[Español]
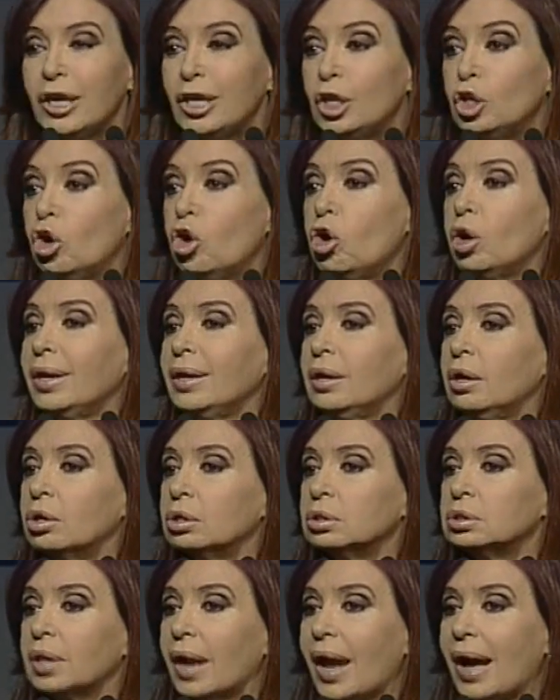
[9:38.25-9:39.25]
Y no
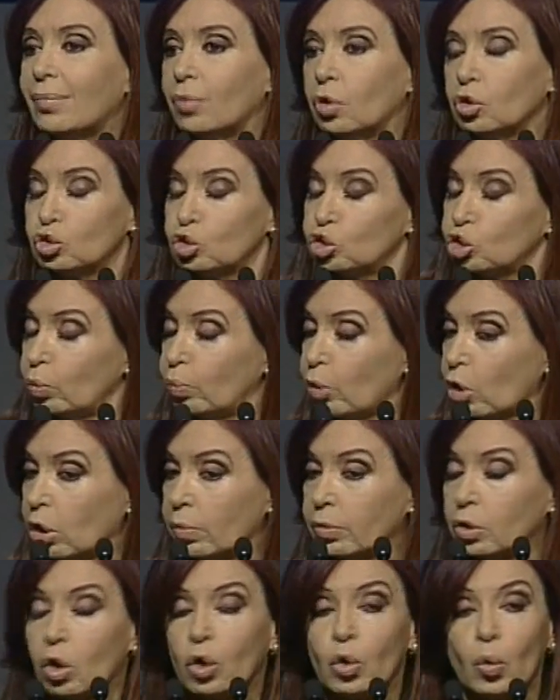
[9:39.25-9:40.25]
encontramos, yo por lo
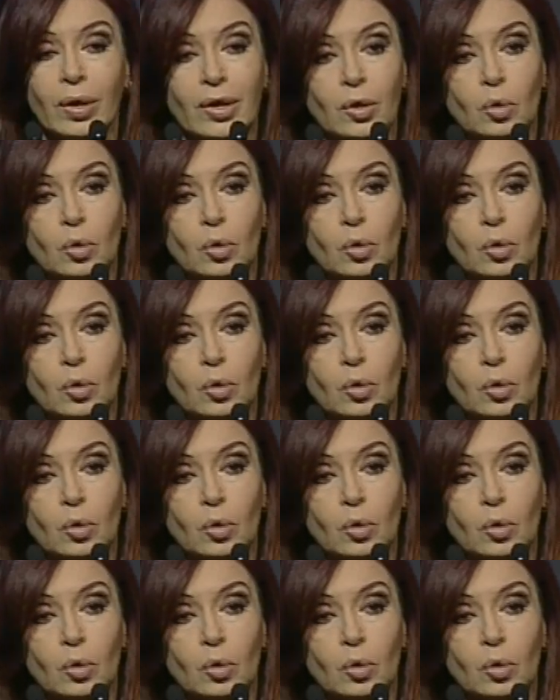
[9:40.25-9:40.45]
menos no